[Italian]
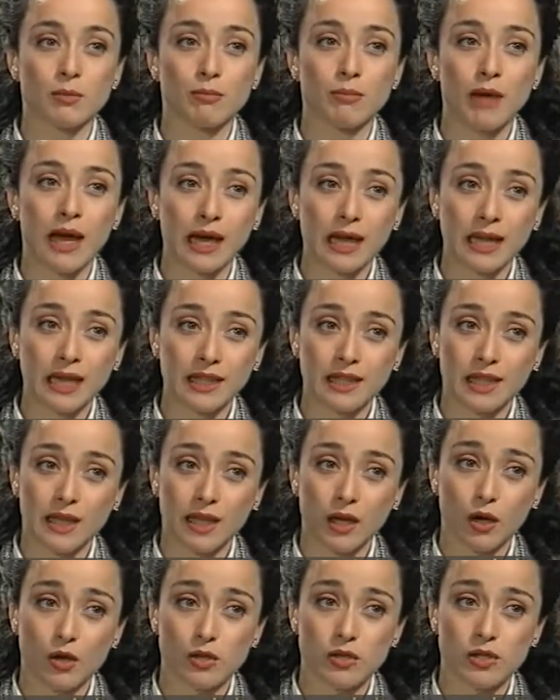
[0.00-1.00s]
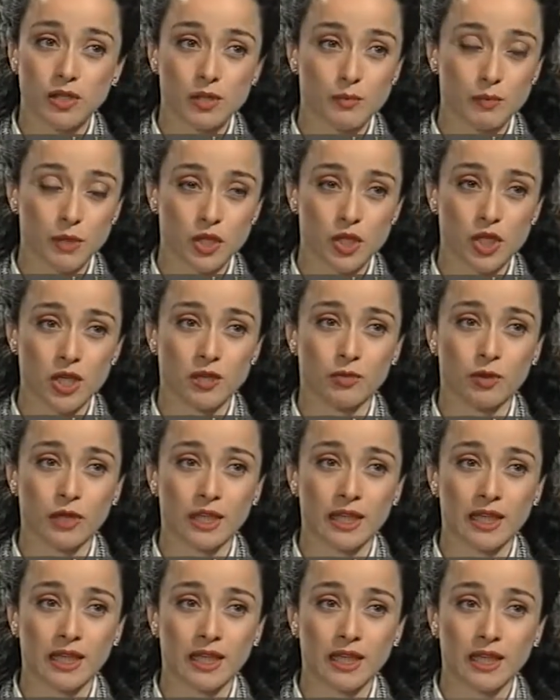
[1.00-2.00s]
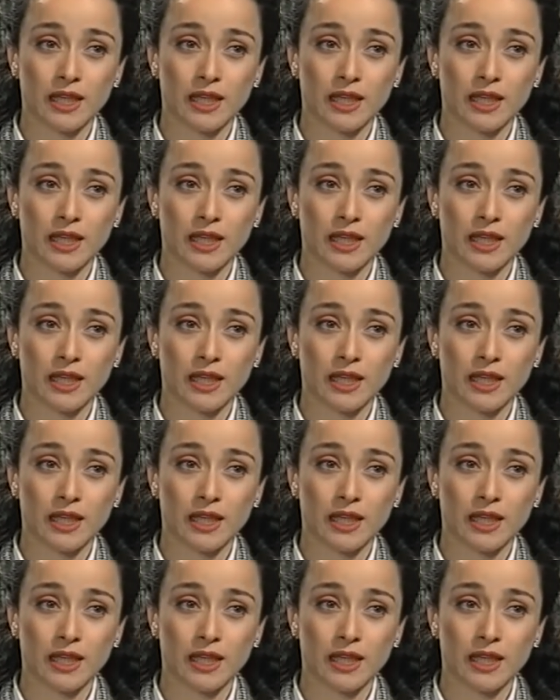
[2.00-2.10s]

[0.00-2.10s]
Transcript: ma anche delle cose spiacevoli.